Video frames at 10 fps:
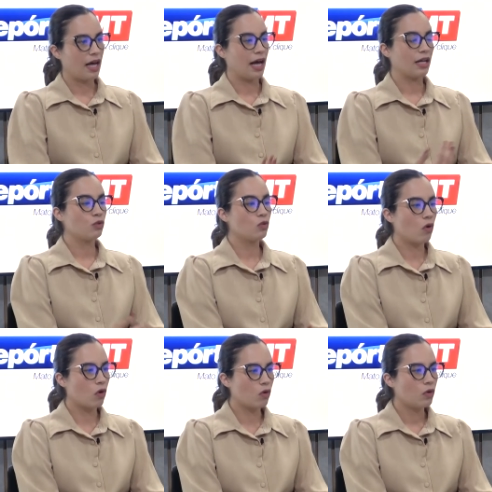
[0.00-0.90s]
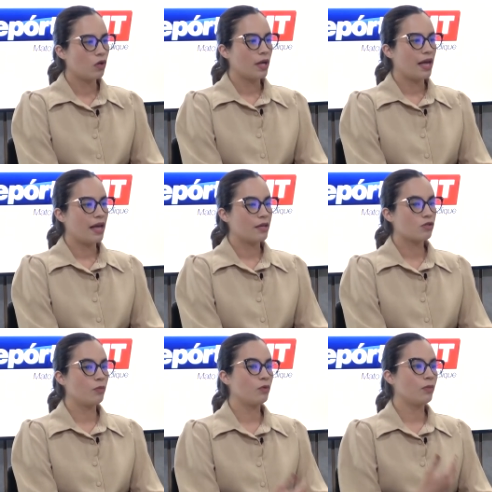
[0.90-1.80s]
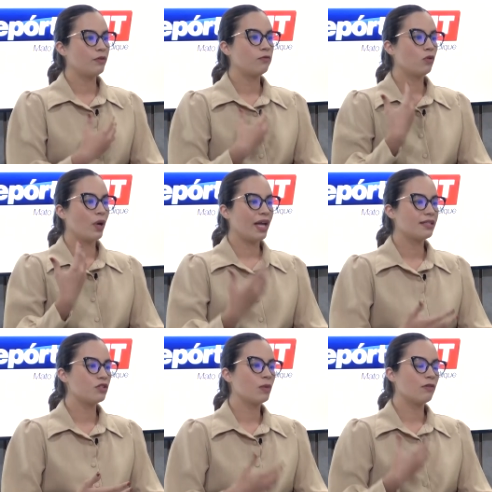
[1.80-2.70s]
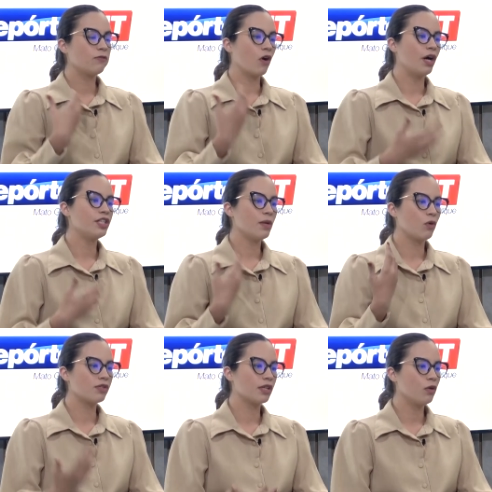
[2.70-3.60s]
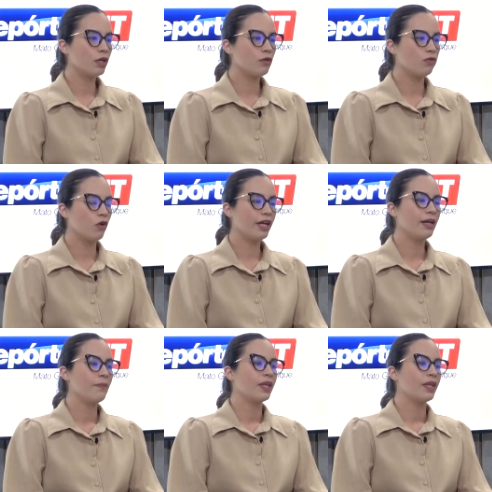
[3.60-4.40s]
atuou é, sob uma influência de uma forte emoção que foi